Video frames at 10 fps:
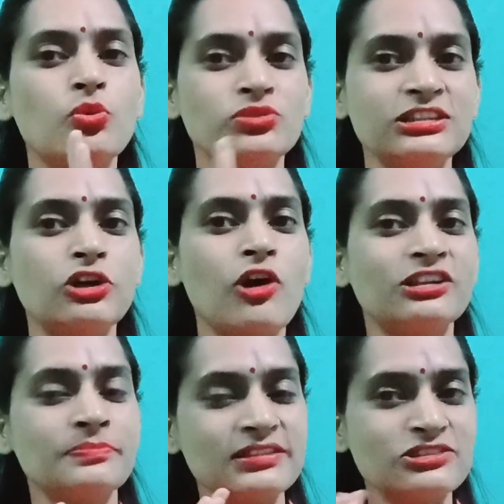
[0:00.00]
उसी को आज
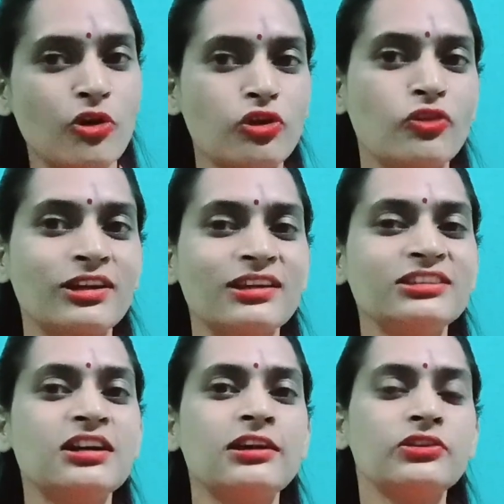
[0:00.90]
मैं सॉर्ट आउट करने
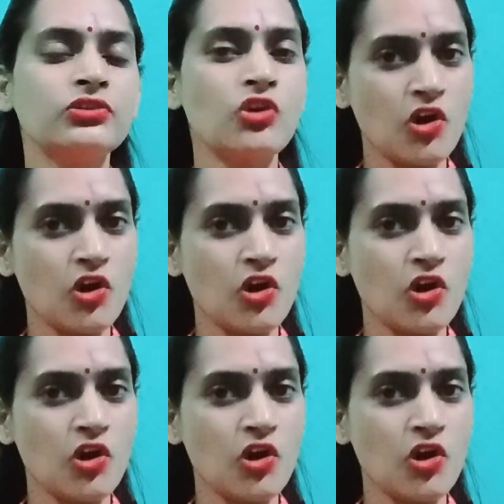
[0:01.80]
जा रही हूँ